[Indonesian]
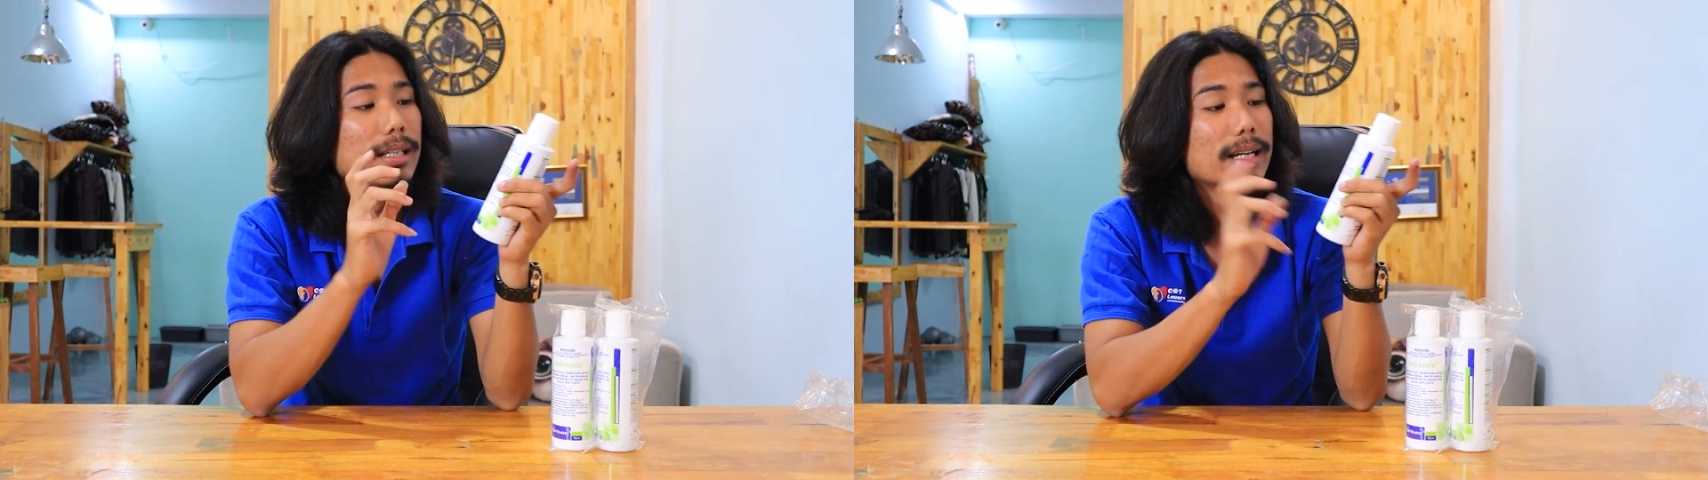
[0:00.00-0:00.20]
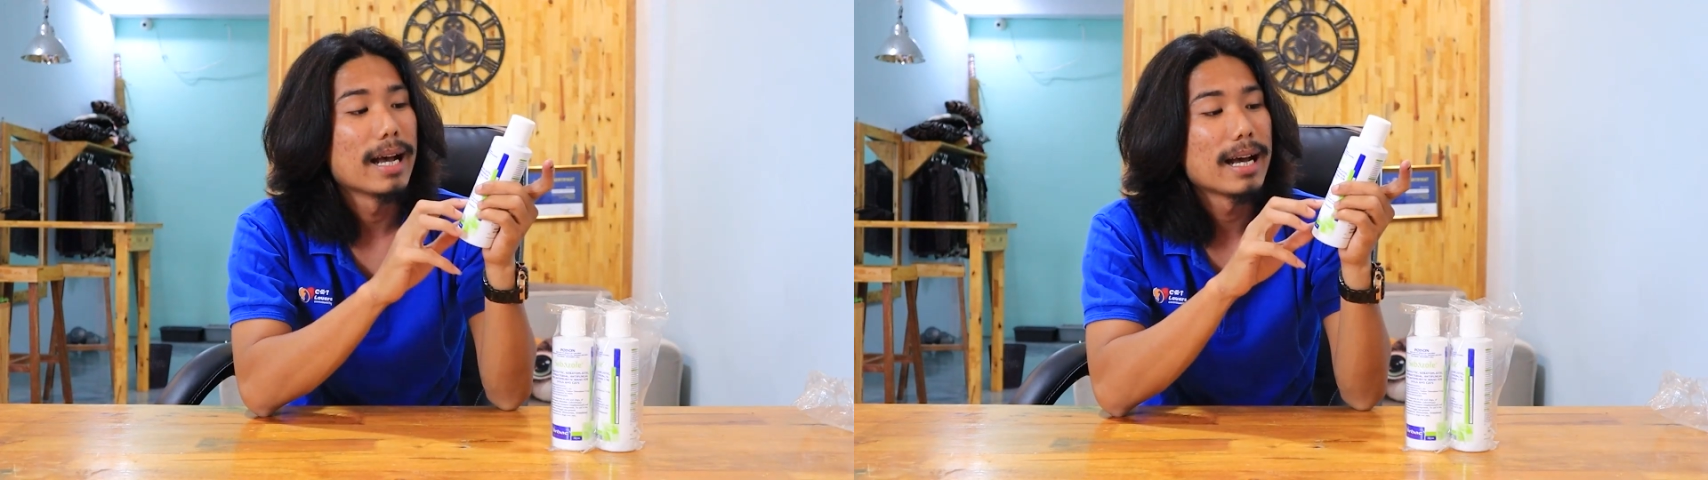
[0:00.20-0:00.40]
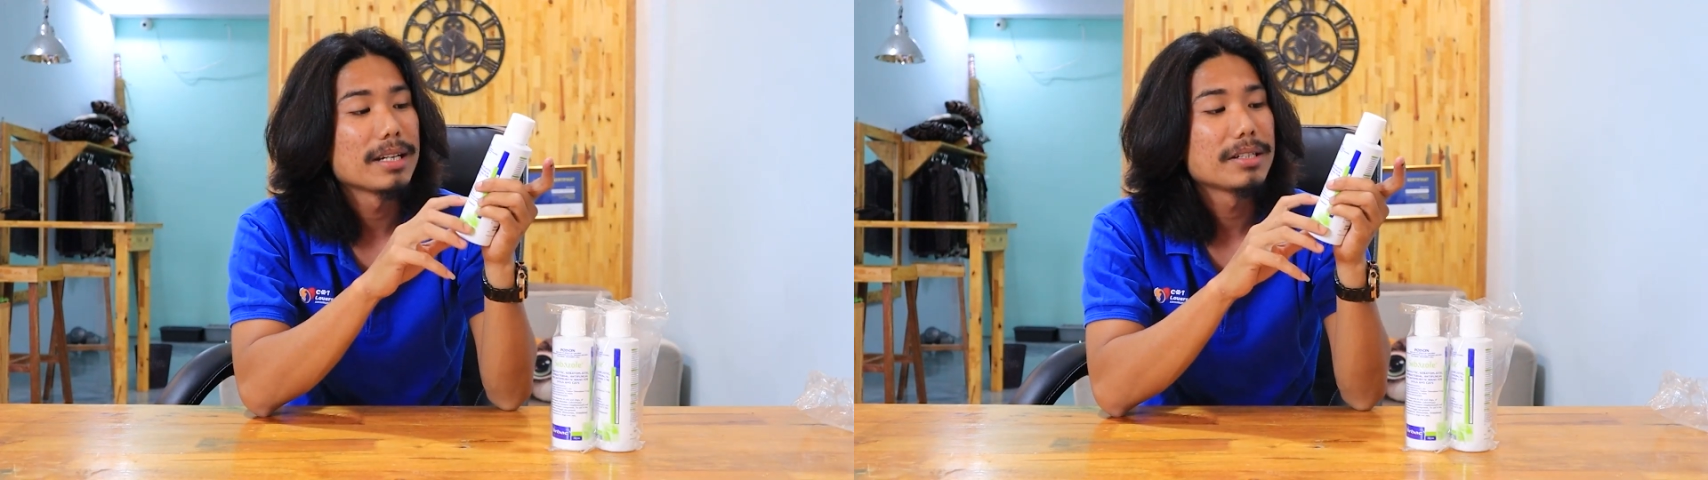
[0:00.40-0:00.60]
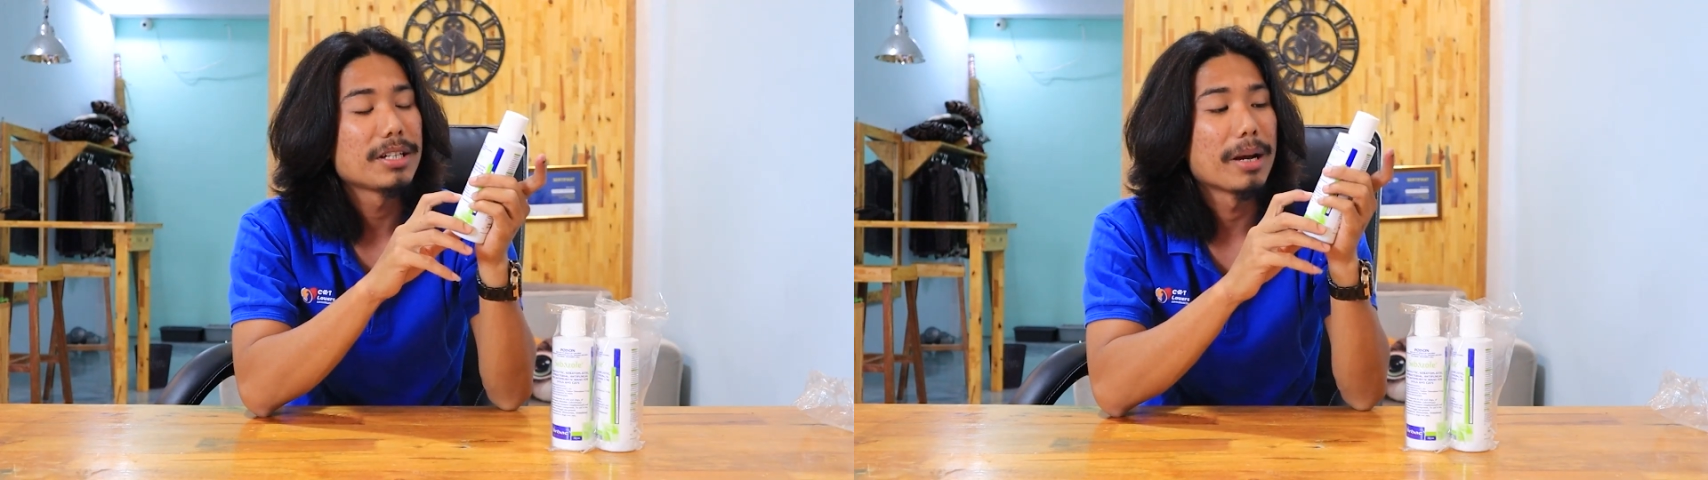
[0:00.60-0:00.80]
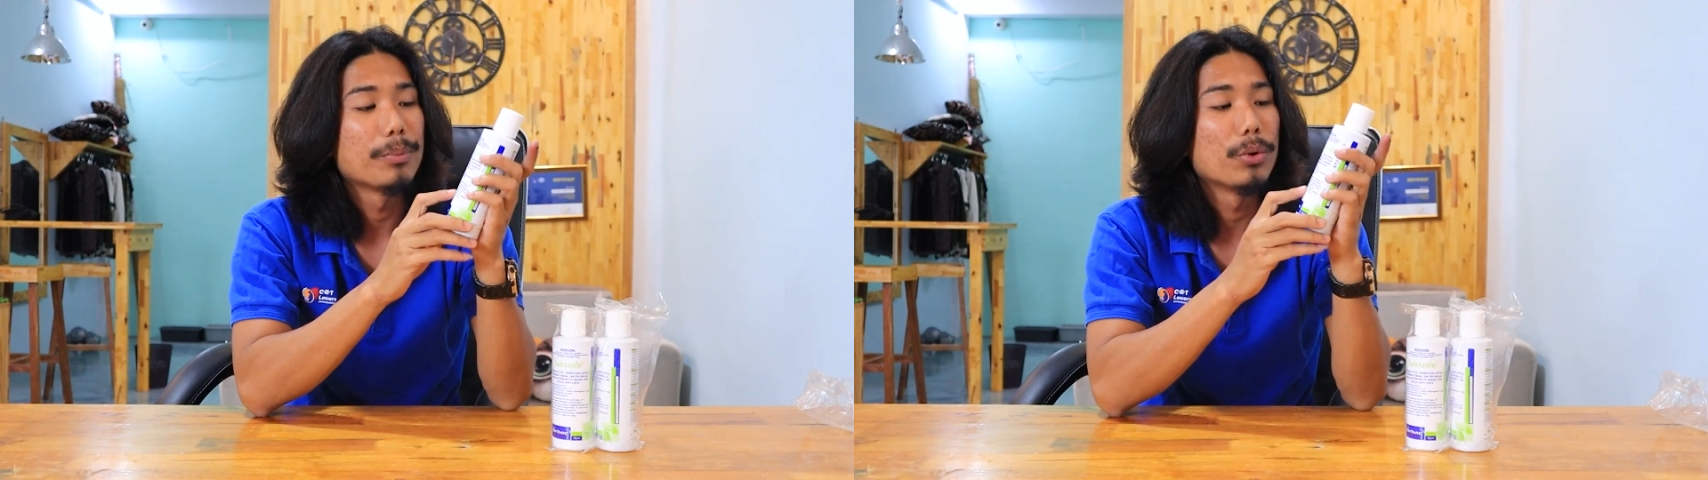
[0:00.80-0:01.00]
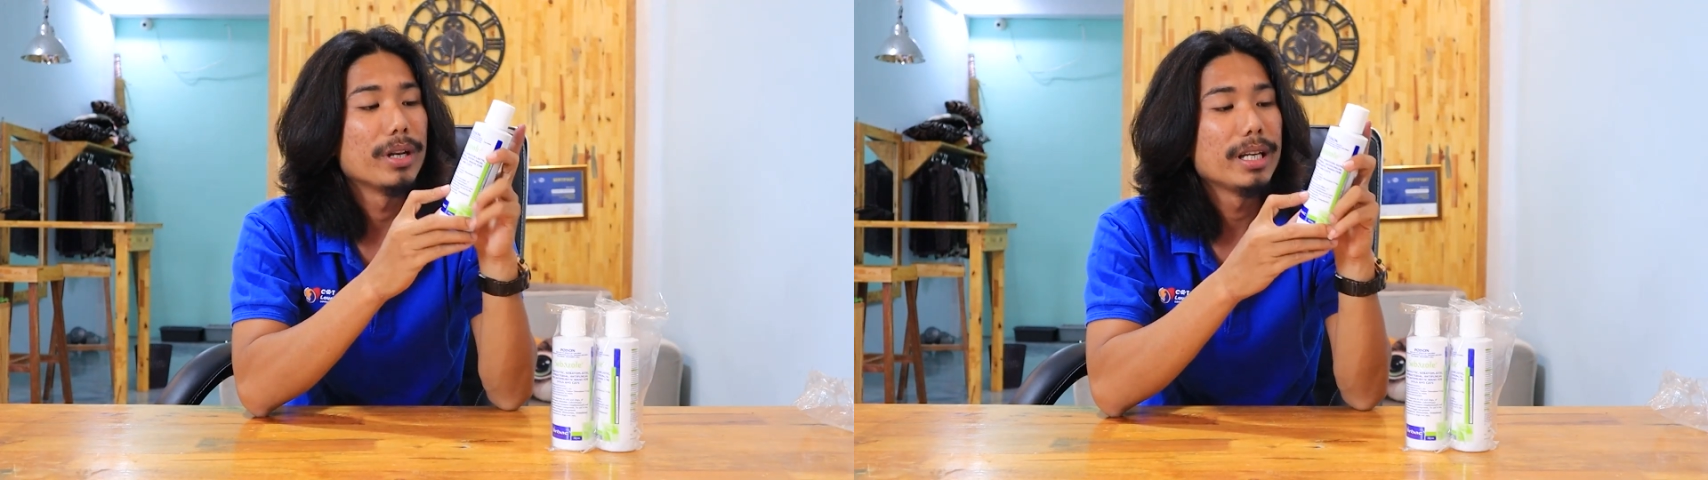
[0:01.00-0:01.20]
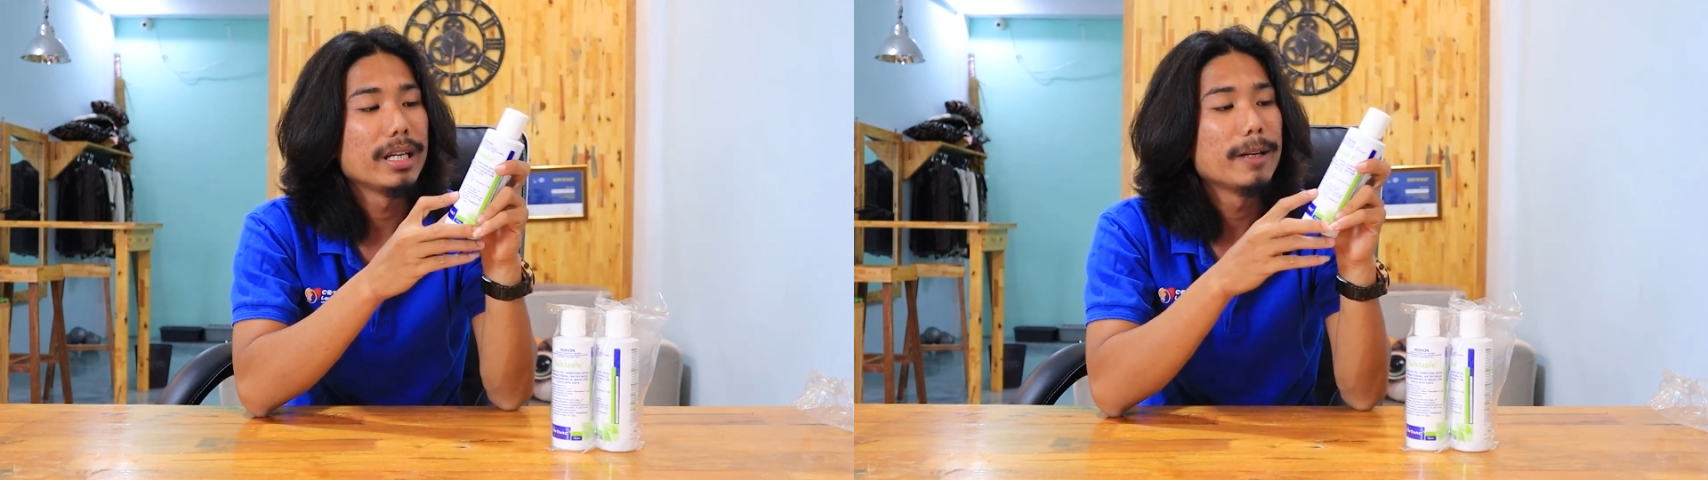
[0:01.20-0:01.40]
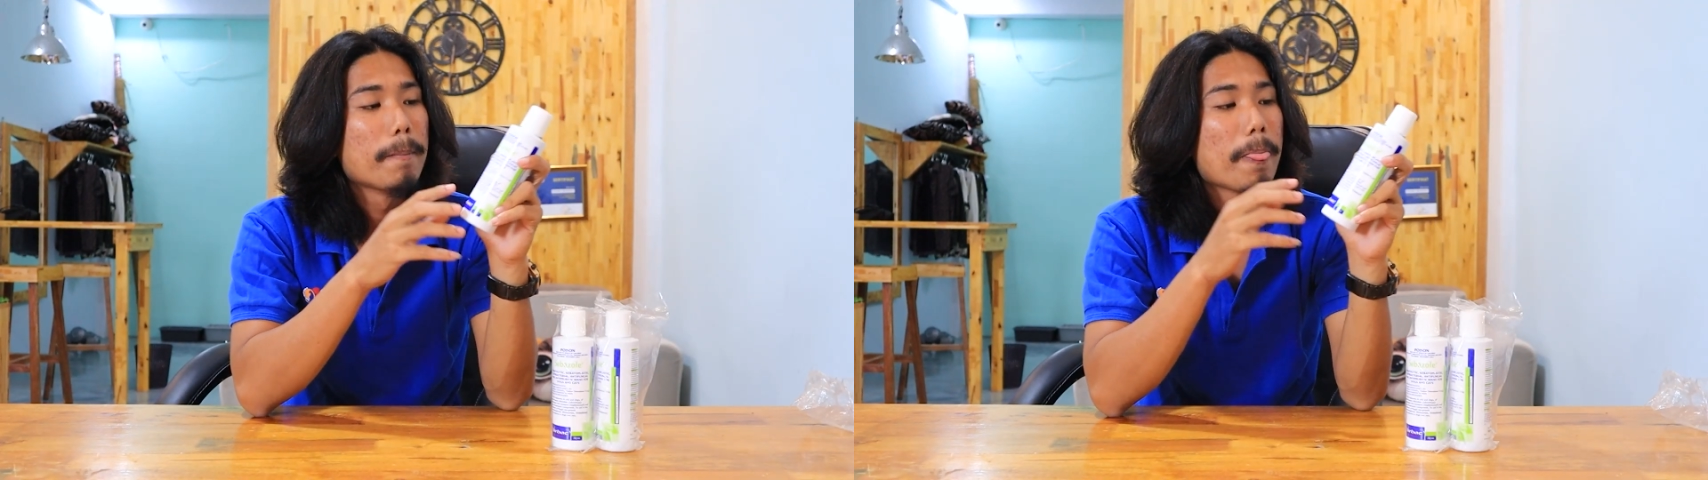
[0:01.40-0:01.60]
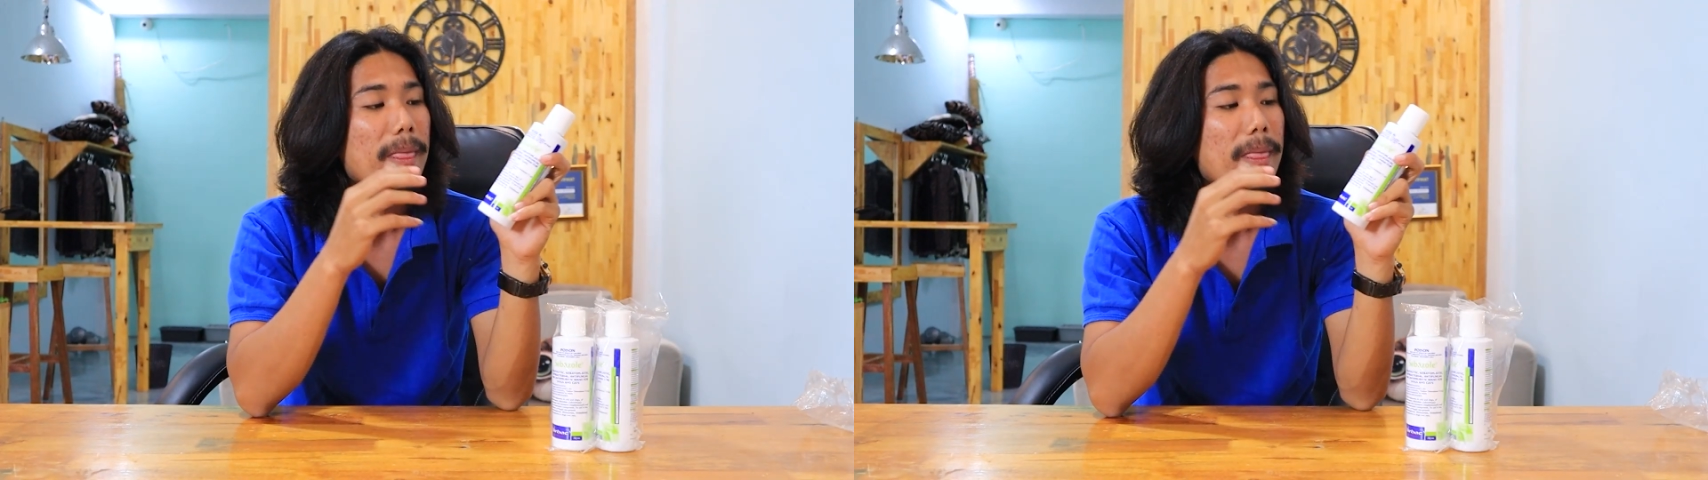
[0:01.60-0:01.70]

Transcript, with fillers: Dan shampoo ini